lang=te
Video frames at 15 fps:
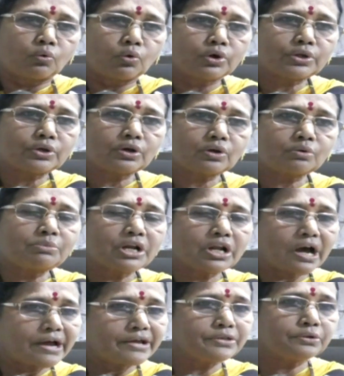ఓటు హక్కు మన
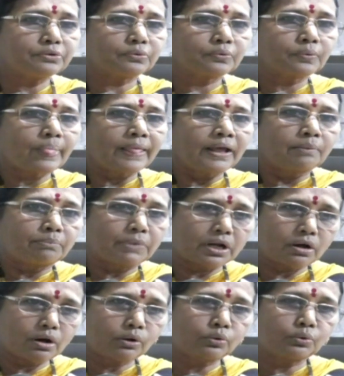ఆయుధం మన
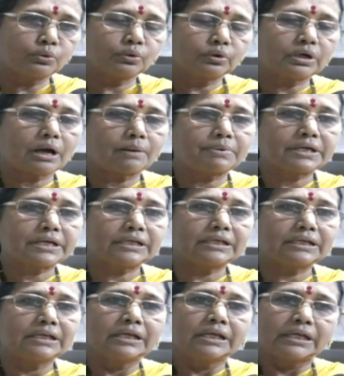హక్కు కాబట్టి
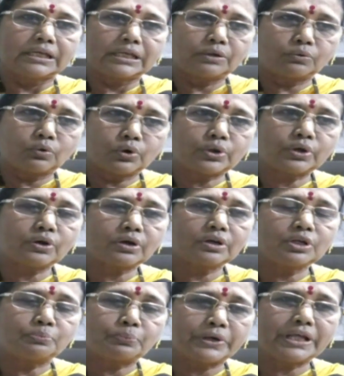ఈ ఓటు
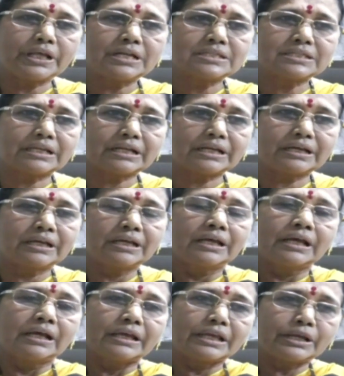హక్కుని ఎప్పుడైనా సరే
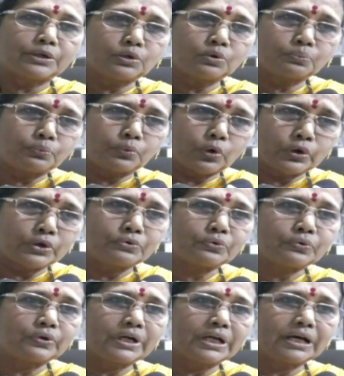ఎటు
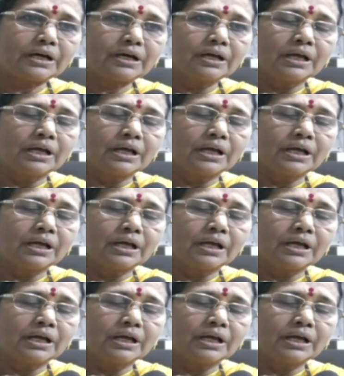పోనివ్వకుండా